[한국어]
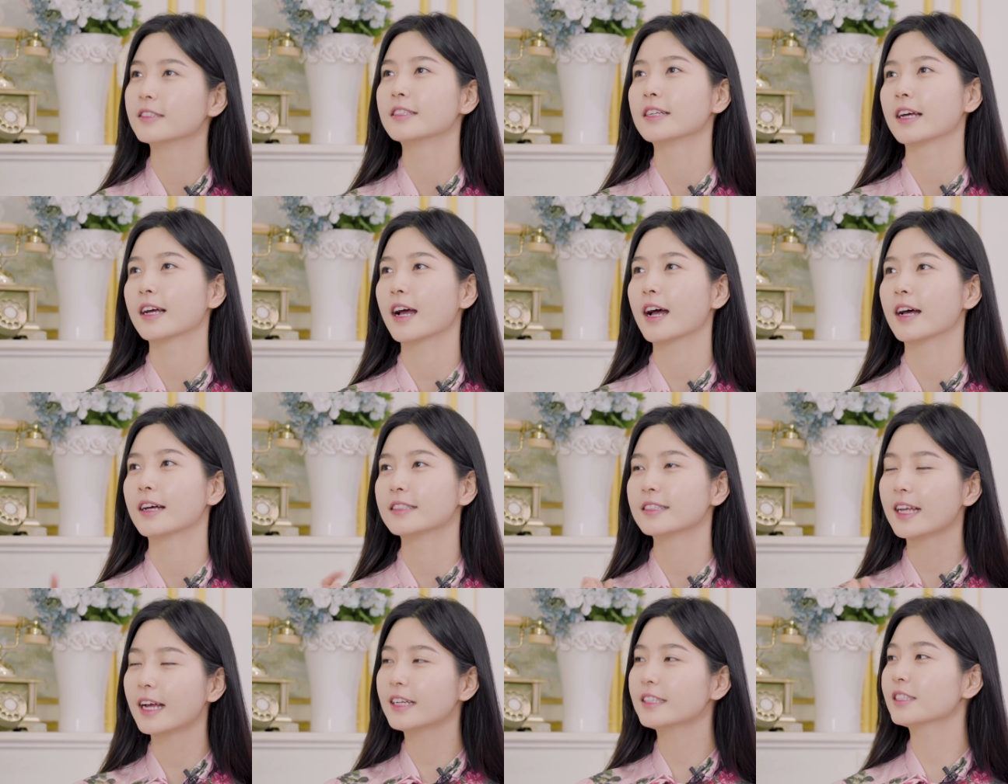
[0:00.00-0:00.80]

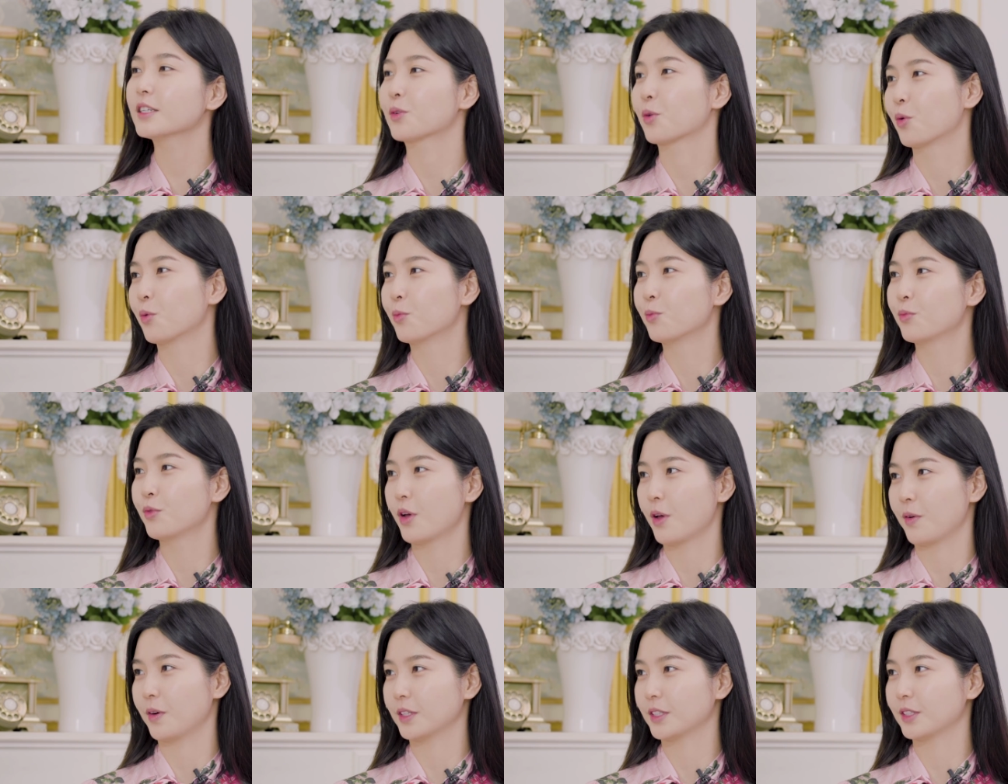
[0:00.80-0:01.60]
제가 네. 살짝
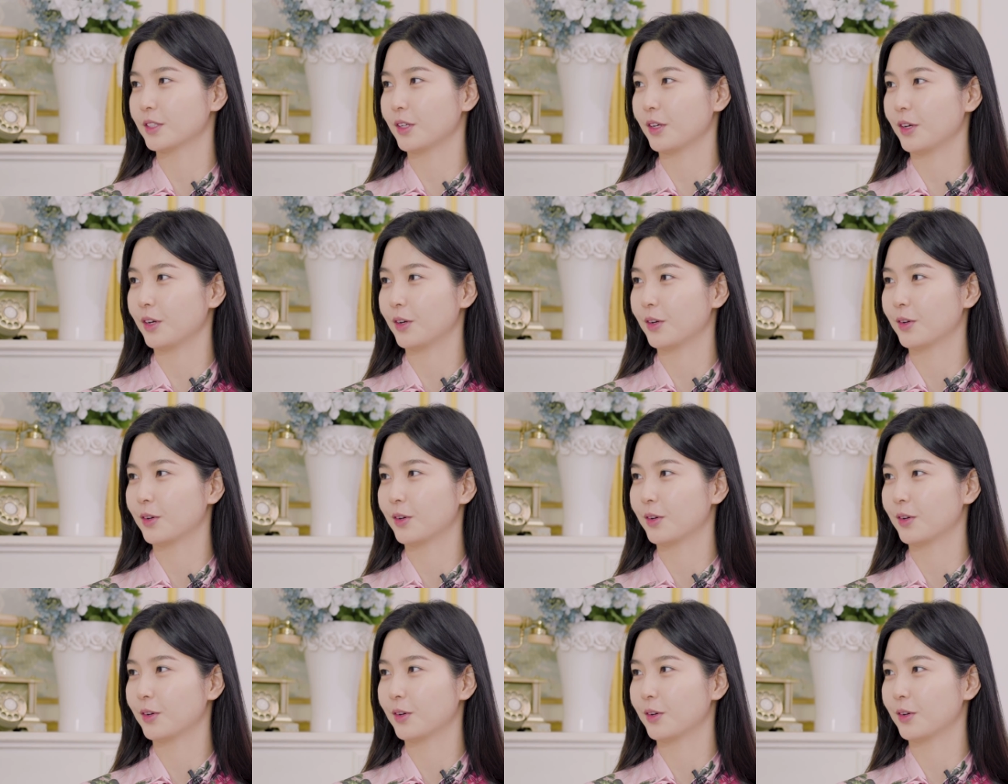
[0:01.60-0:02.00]
공부해왔어요.